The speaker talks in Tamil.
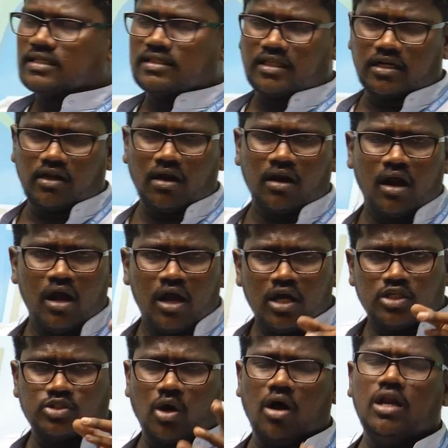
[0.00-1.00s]
தட் ஆர்
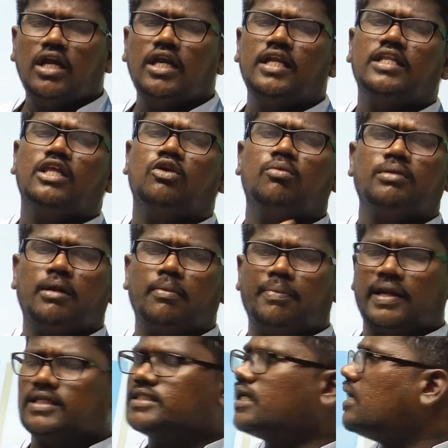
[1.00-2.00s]
சாலிட் இன் தி ரூம்
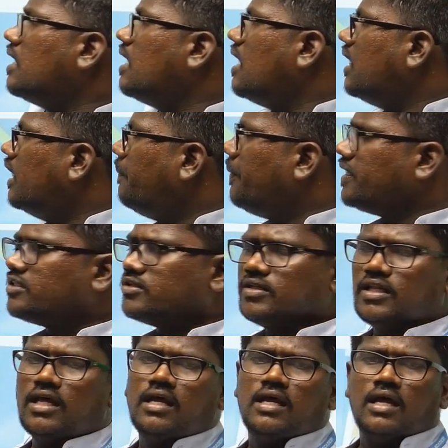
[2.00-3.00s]
டெம்பரேச்சர் லிபிட்ஸ் வந்து
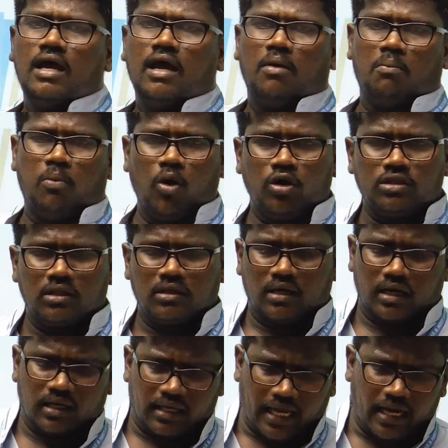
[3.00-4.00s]
போத்
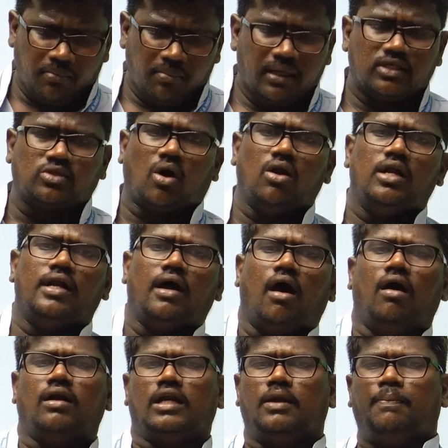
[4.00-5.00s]
கேன் பி சாலிட் ஆர்
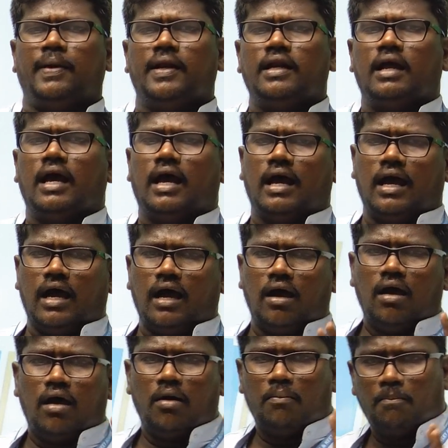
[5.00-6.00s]
லிபிட்
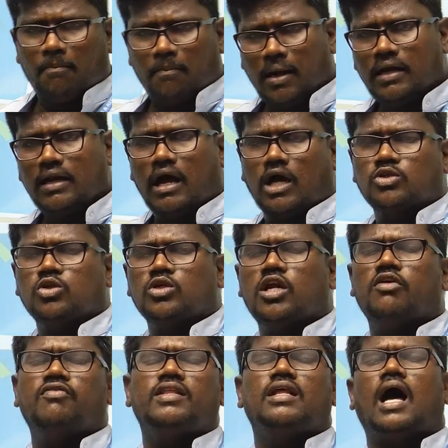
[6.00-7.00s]
பட் அசோசியேட்
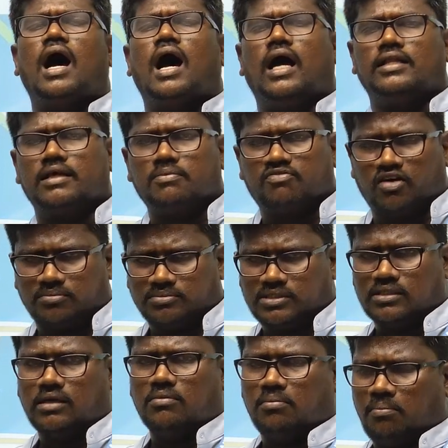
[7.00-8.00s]
வித் அதர் ஃபார்ம்ஸ்
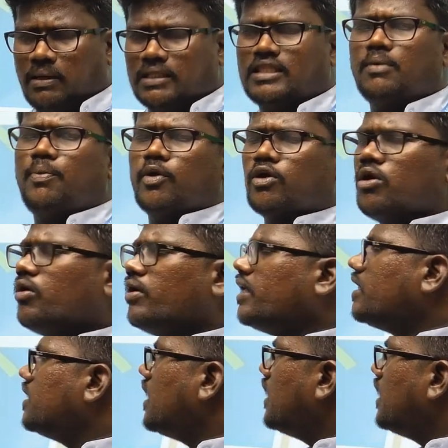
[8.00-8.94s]
மற்ற பொருட்களோட இருந்து அது